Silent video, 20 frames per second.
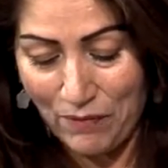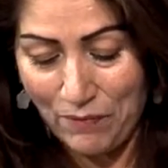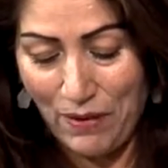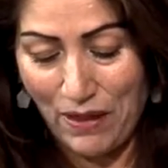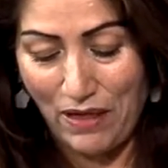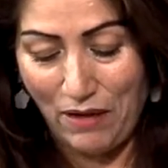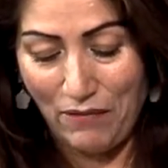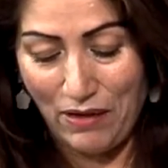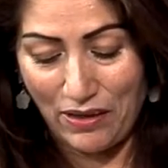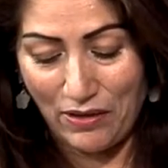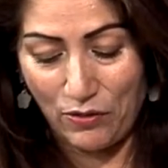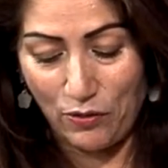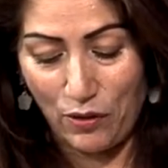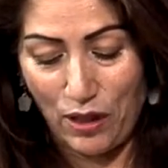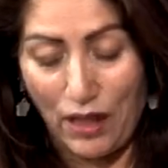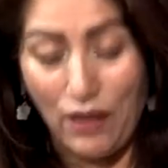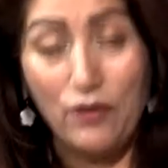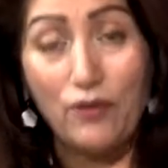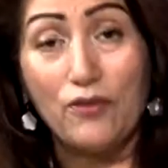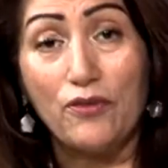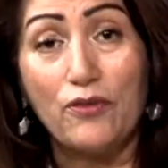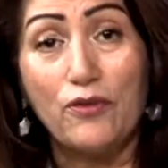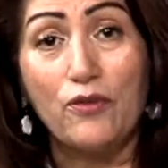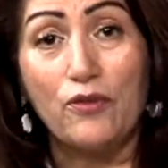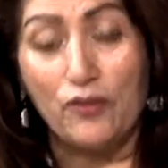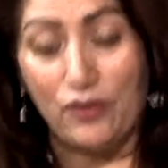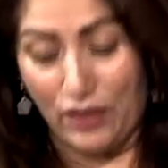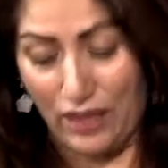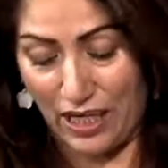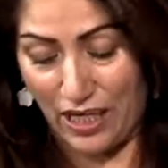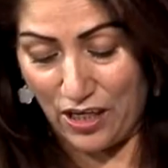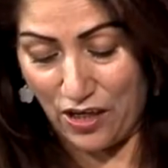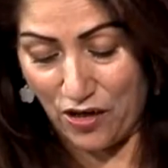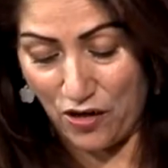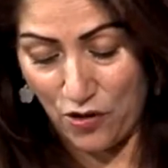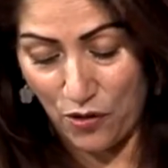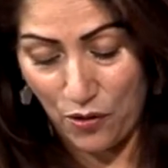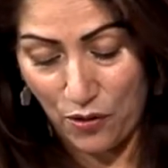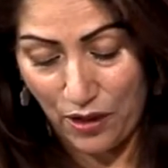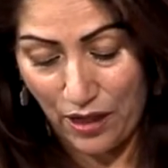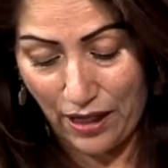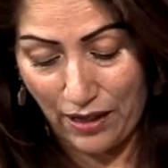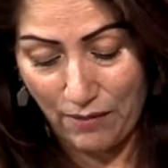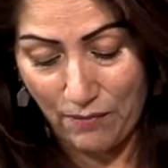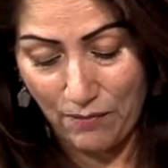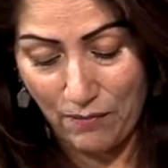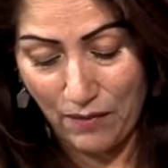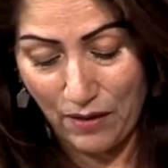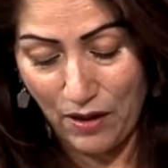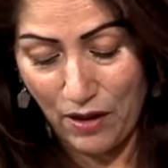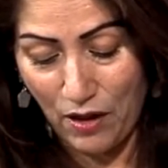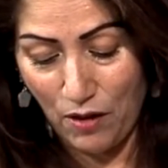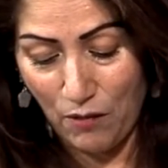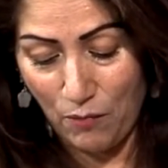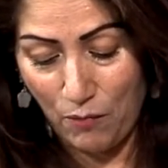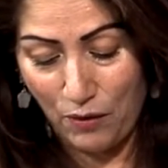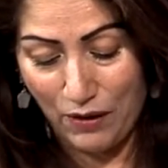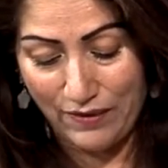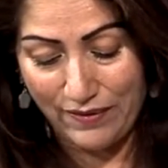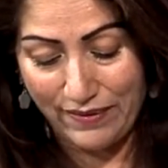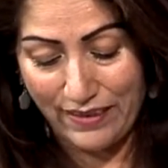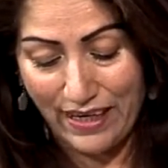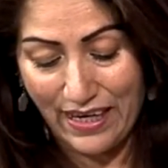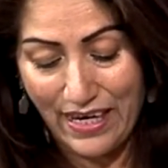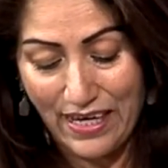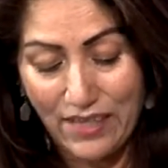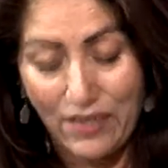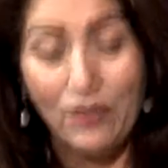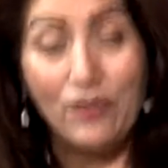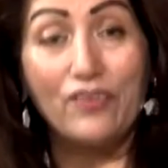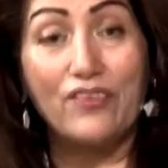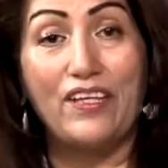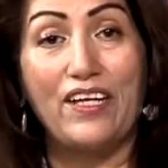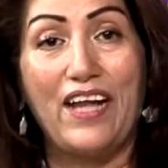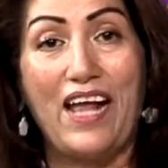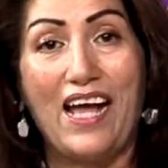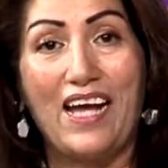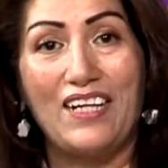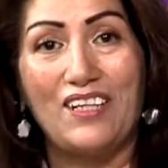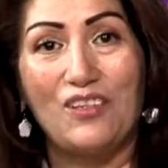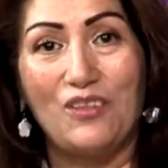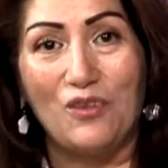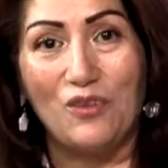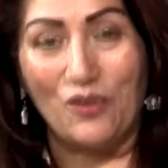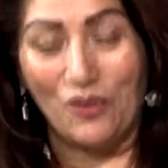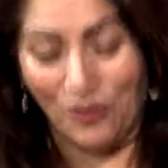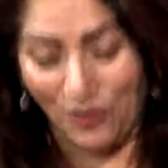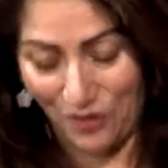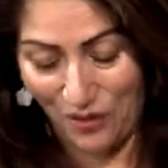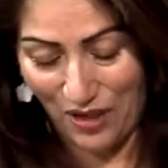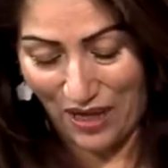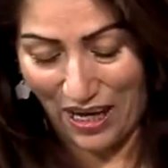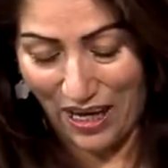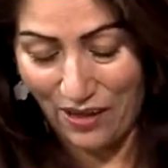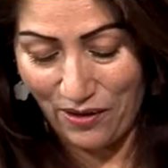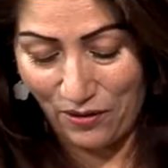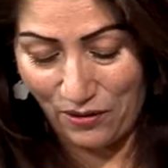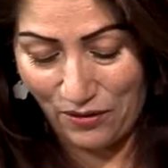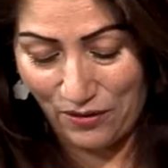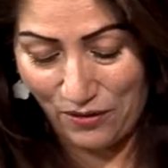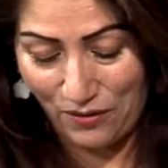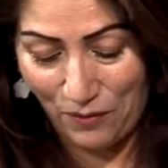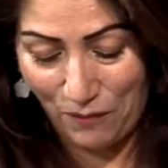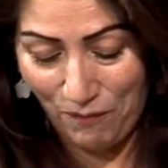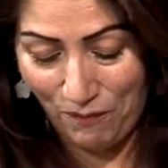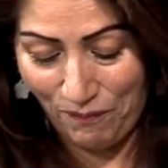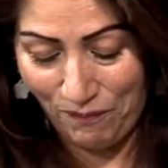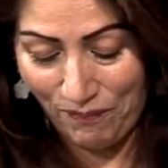Bienaventurados los que lloran, pues ellos serán consolados.